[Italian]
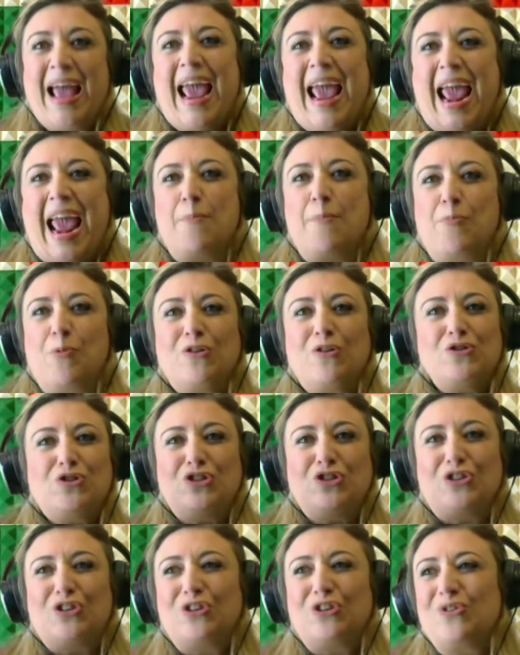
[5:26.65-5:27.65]
E
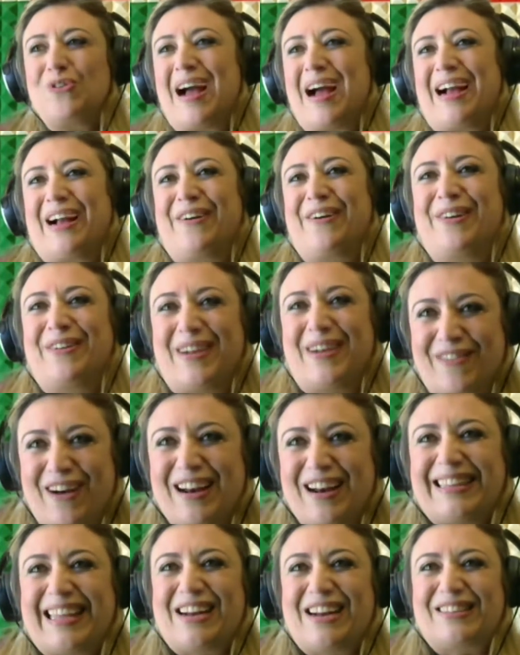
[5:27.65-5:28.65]
buongiorno ancora una
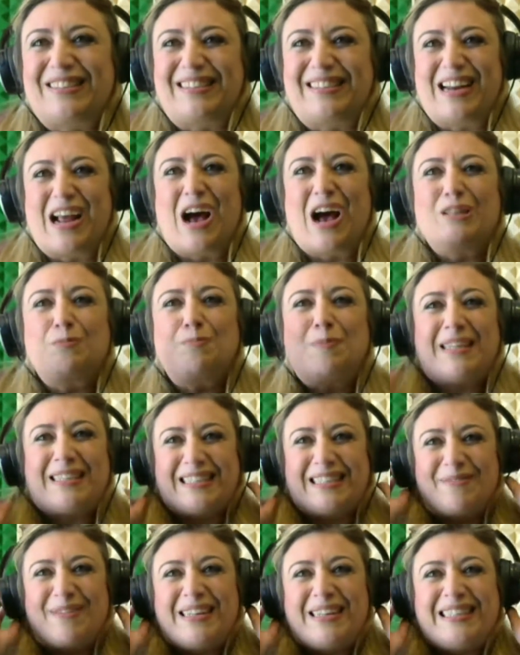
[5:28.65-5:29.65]
volta ai nostri ospiti,
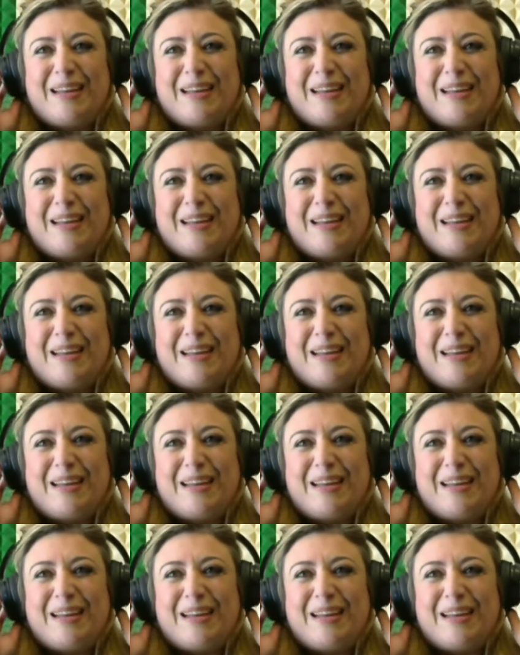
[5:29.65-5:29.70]
Samantha